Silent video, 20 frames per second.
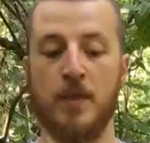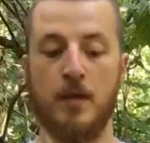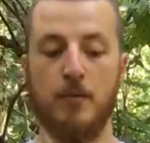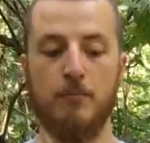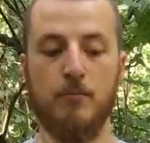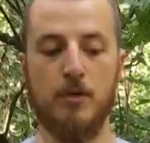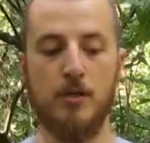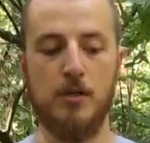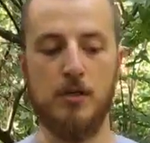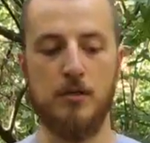
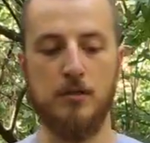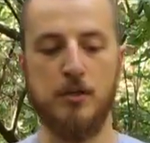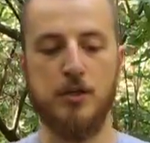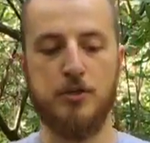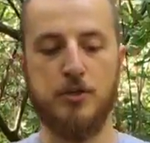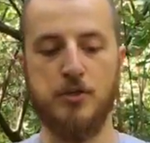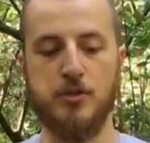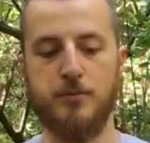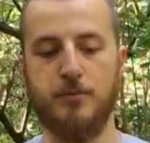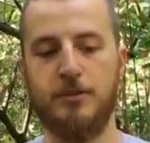мы
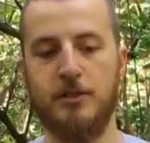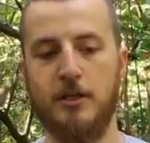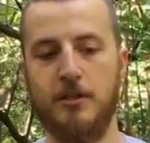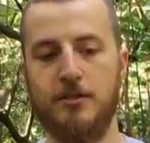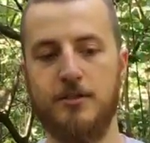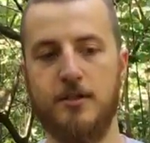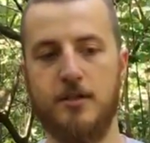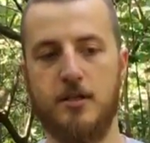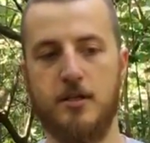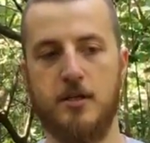начали
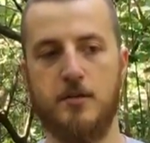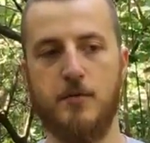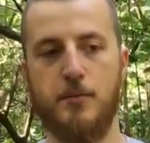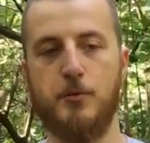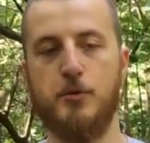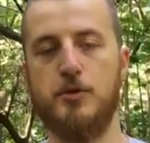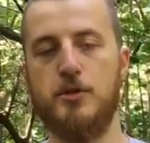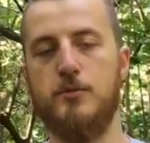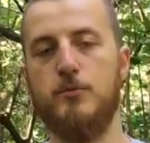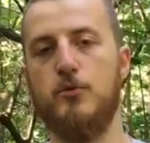смотреть на
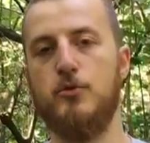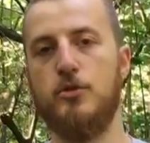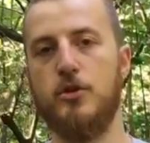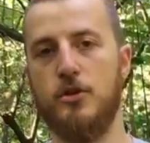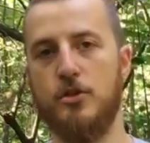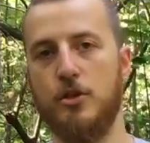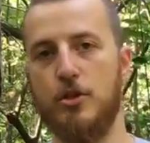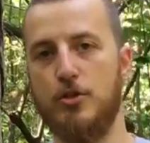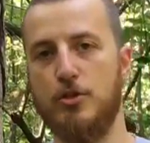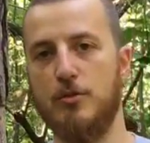вопрос немножко
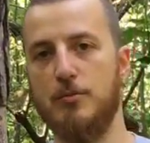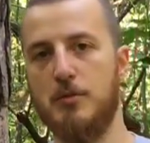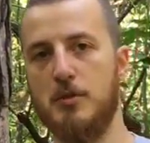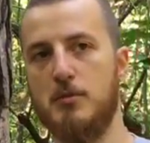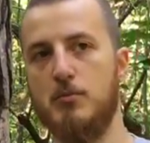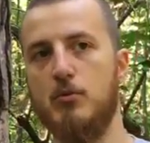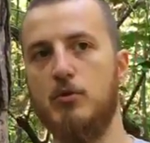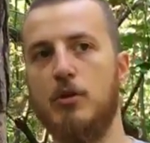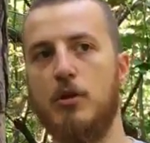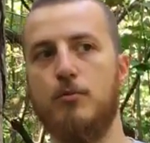иначе. Мы
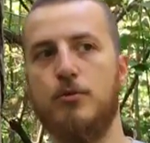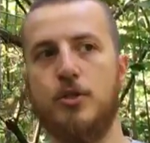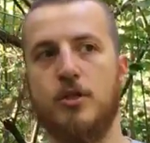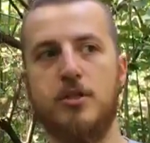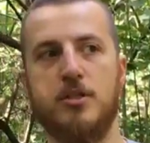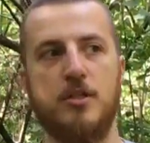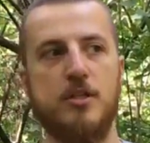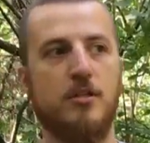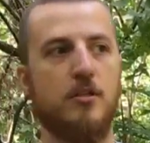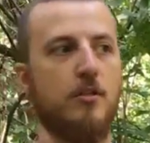смотрим
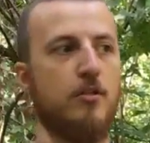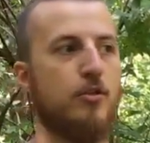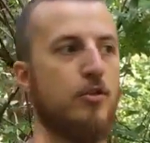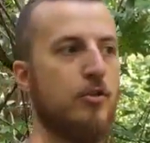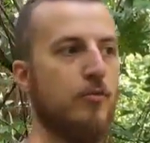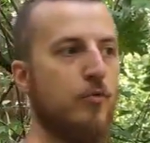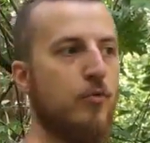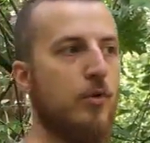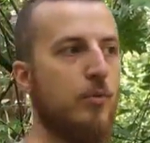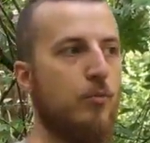сейчас не на
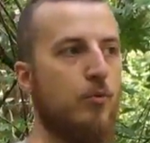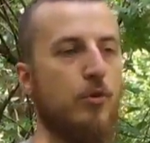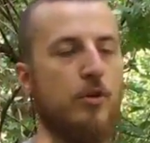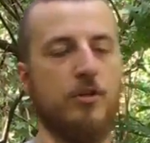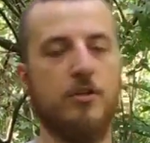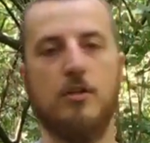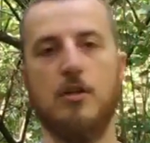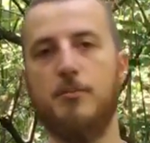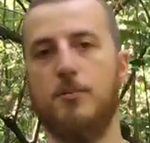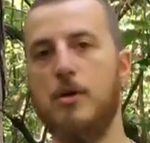ножевой бой,
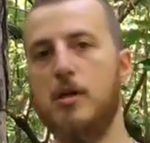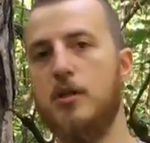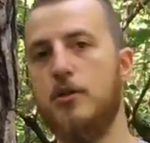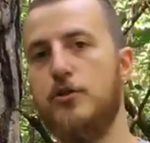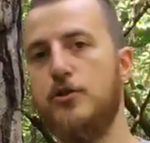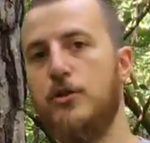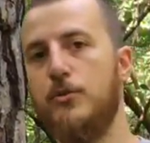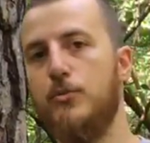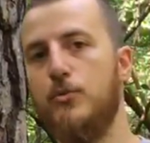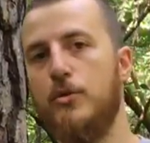не на
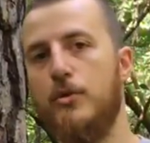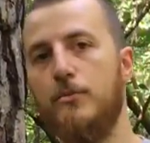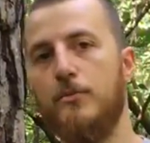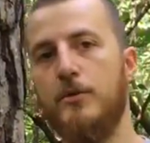палочный бой.